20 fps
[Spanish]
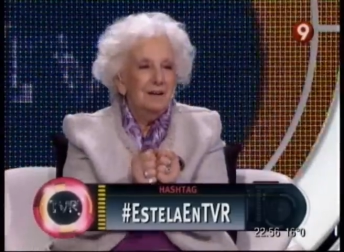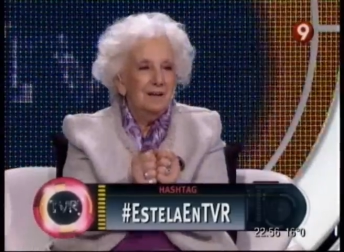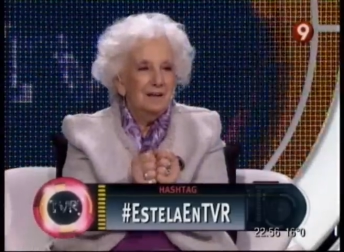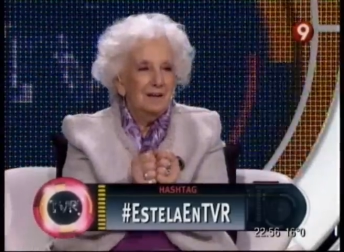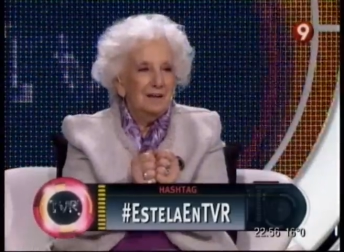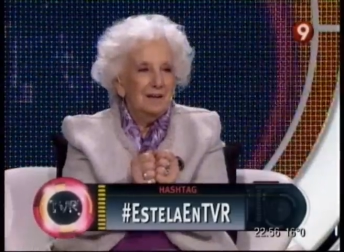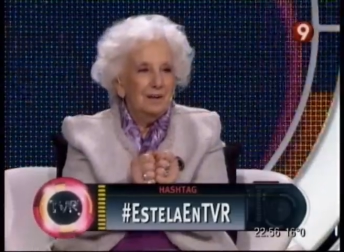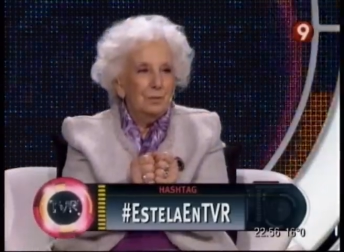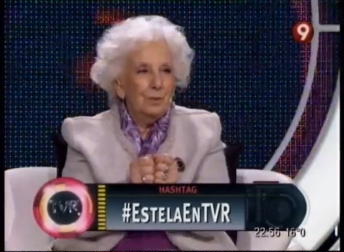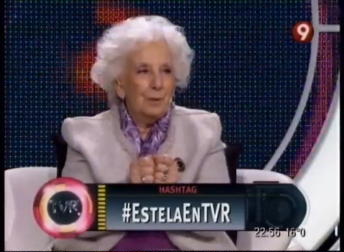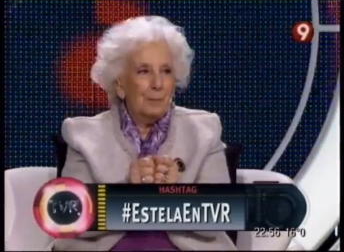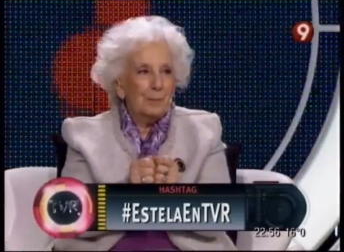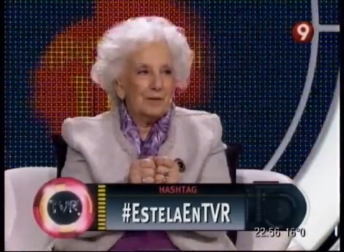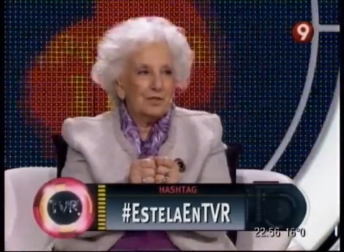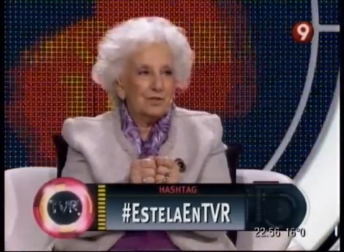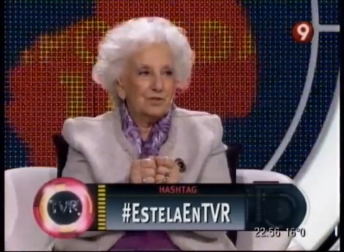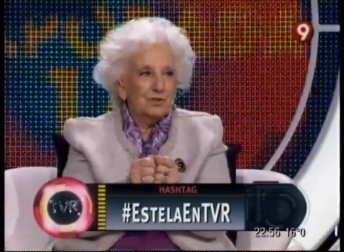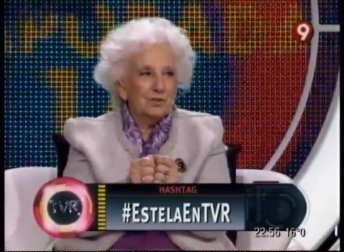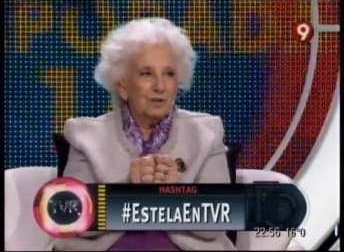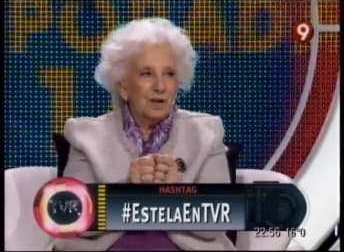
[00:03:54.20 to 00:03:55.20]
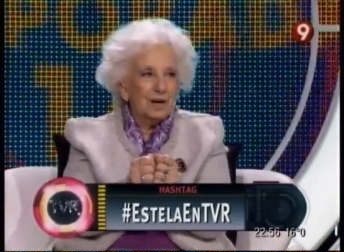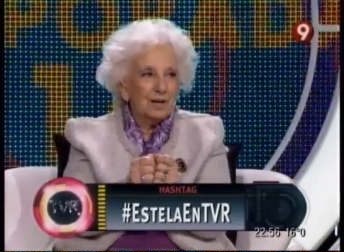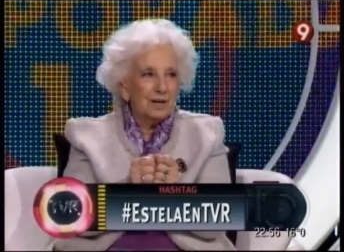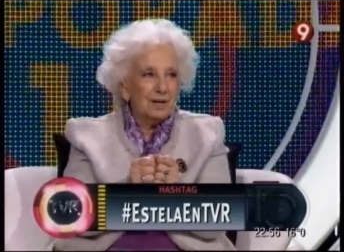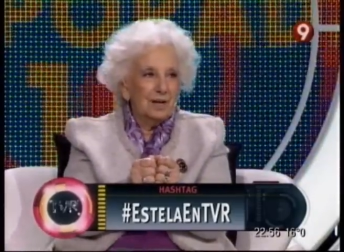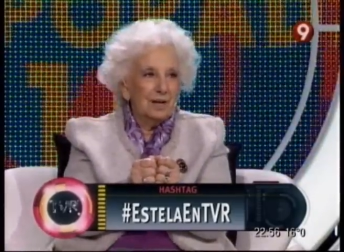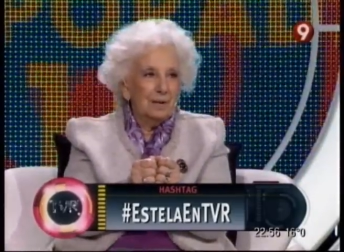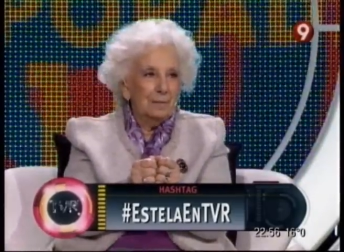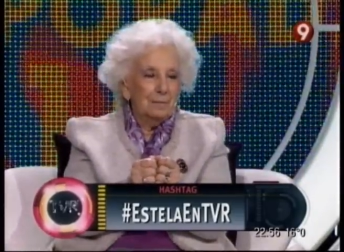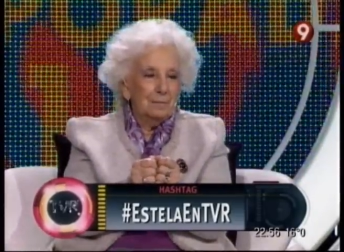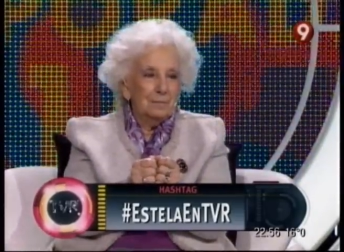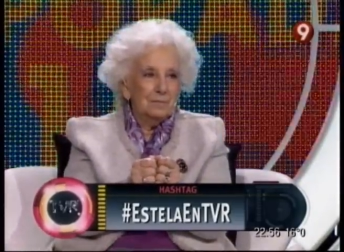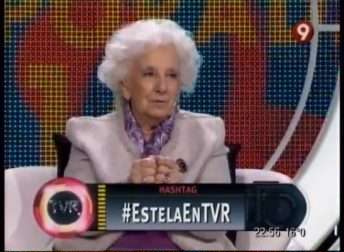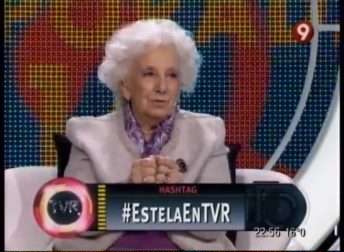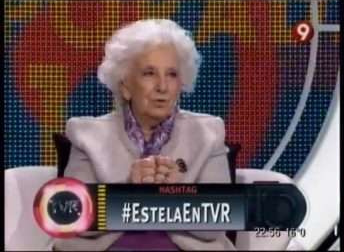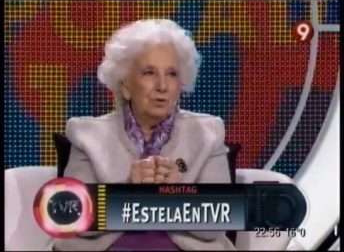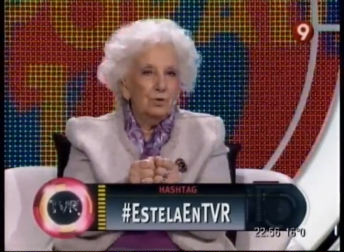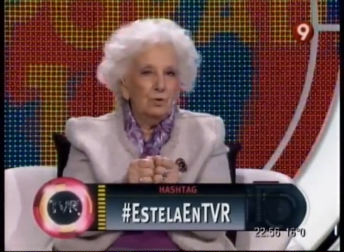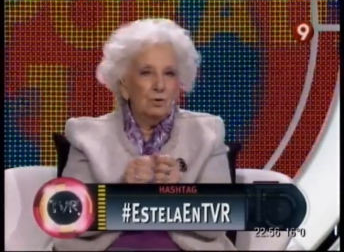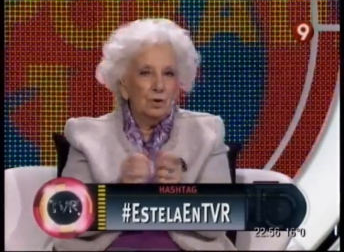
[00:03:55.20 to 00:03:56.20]
y era una persona que, yo
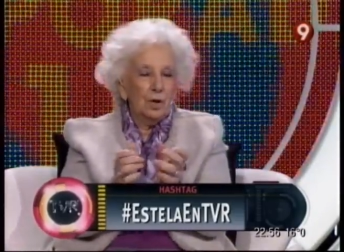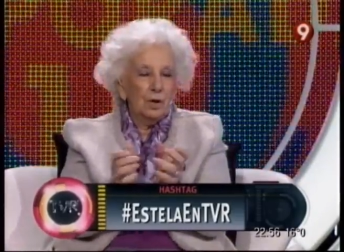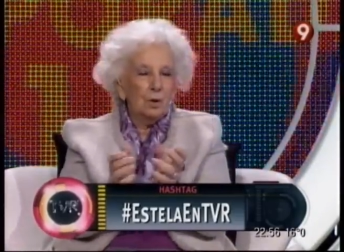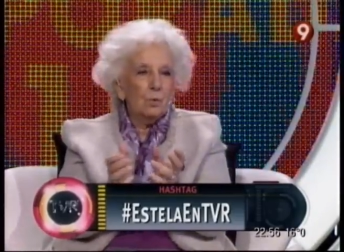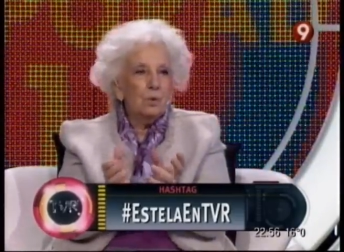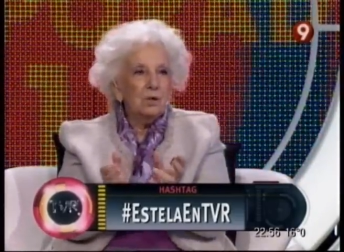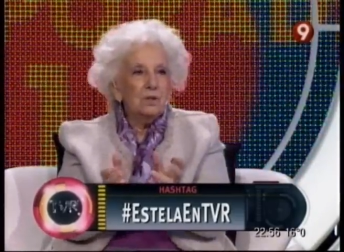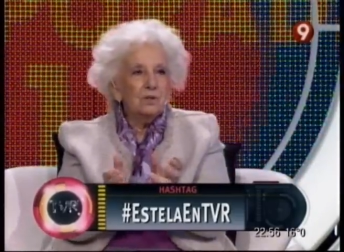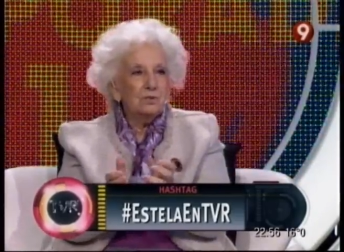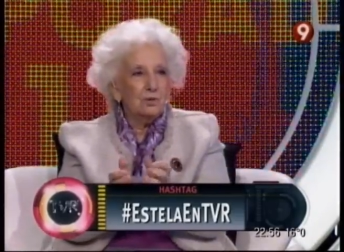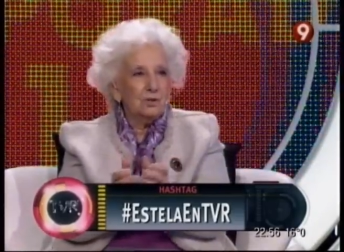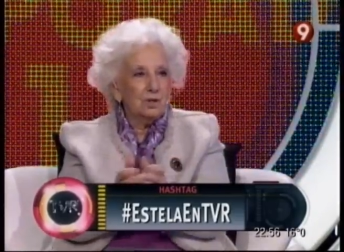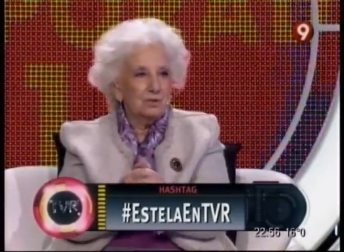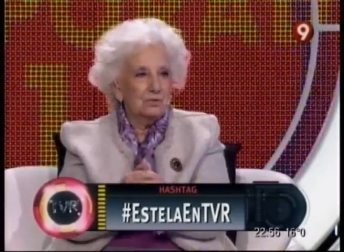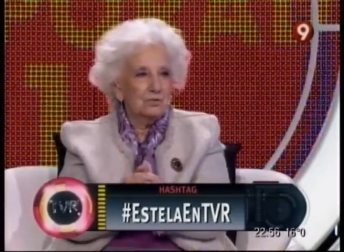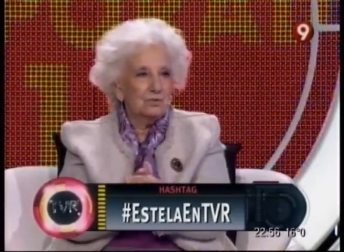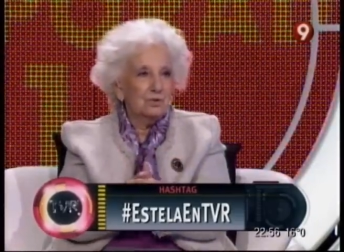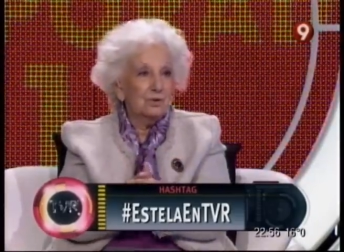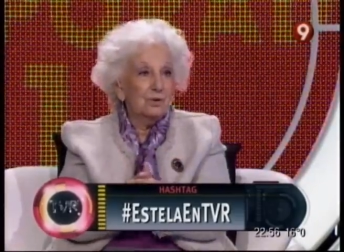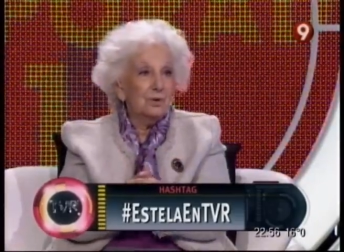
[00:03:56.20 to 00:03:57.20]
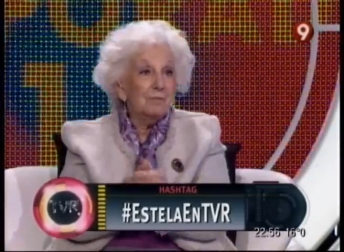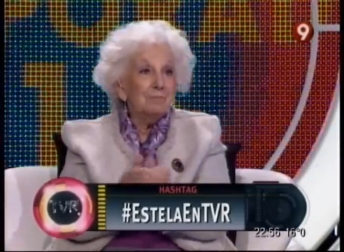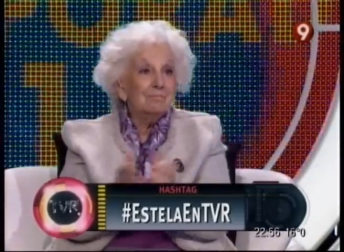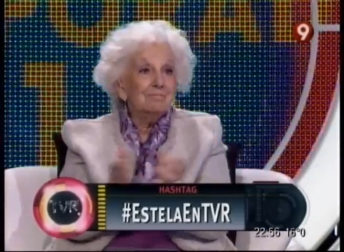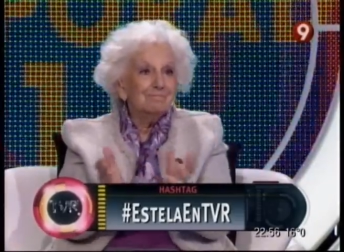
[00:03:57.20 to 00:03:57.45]
digo, les cuento quién soy,